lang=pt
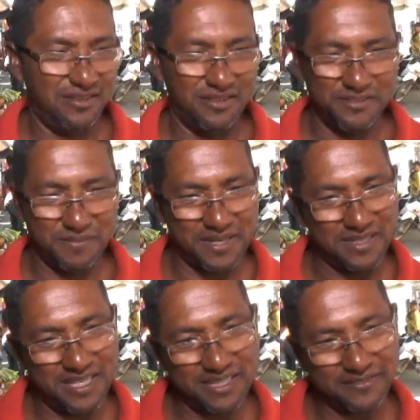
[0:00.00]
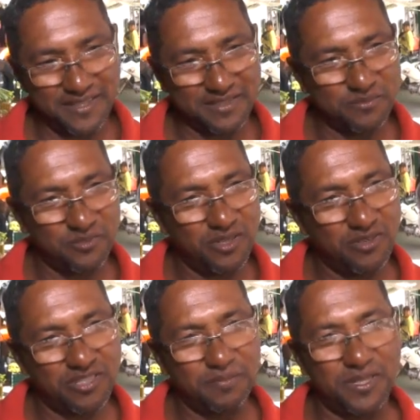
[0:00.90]
Eu espero que eles façam boa
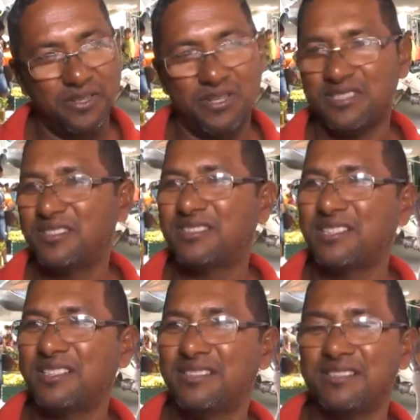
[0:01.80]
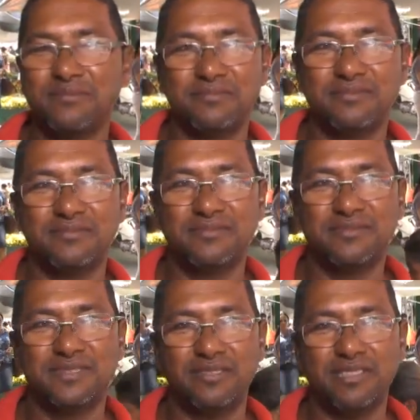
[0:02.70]
coisa para nós. Nós temos
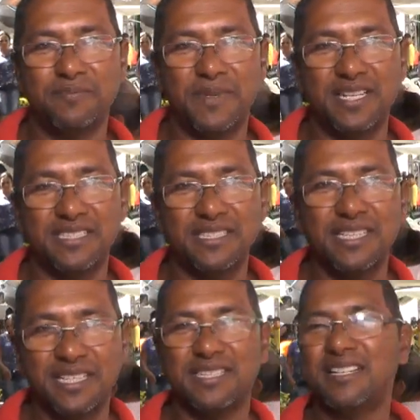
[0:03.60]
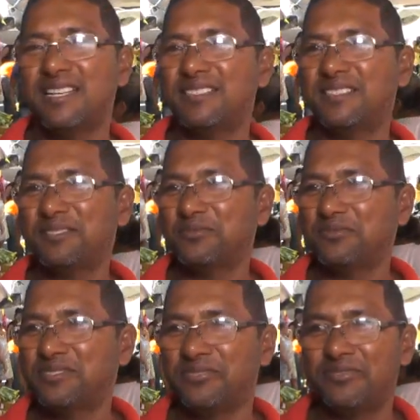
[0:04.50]
tem uma esperança deles, né? Se
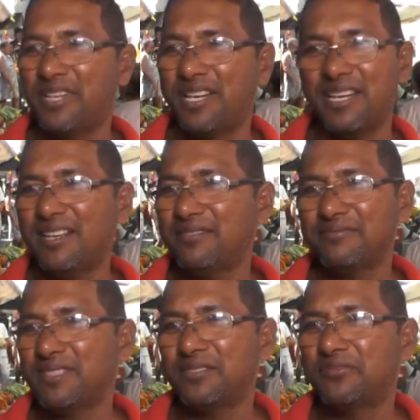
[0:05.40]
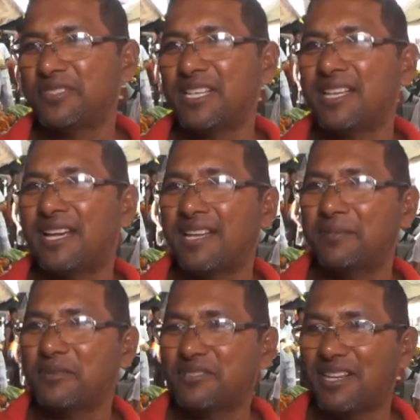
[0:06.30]
não tiver, se não fizer
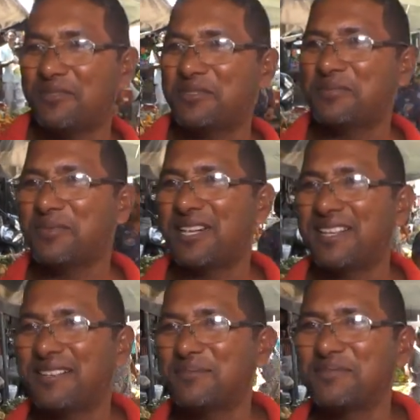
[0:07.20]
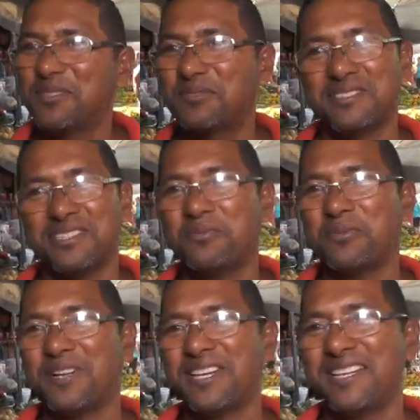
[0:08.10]
nada, pois está ruim demais, né? E os que estão
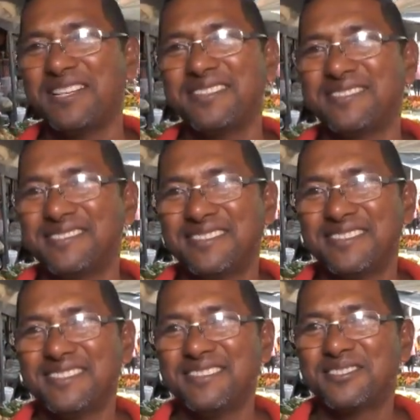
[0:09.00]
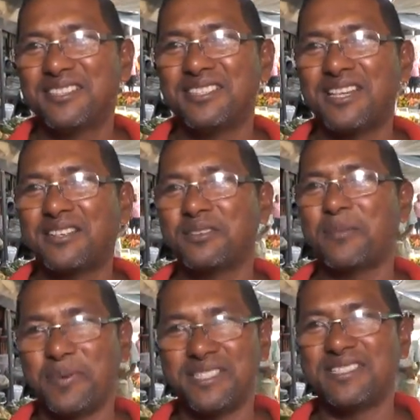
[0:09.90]
por aí, os candidatos
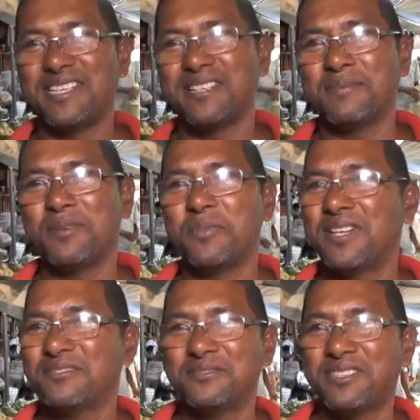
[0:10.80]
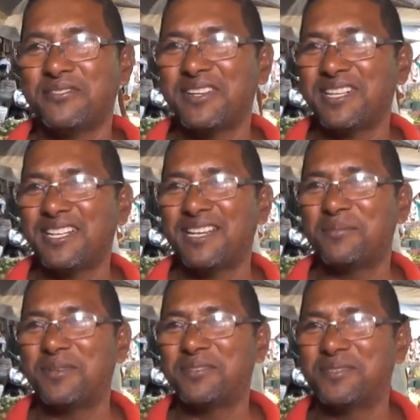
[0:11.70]
a presidente, pelo menos, não estão tá fazendo
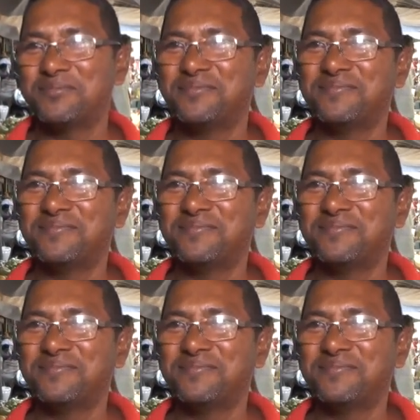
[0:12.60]
nada bom, não.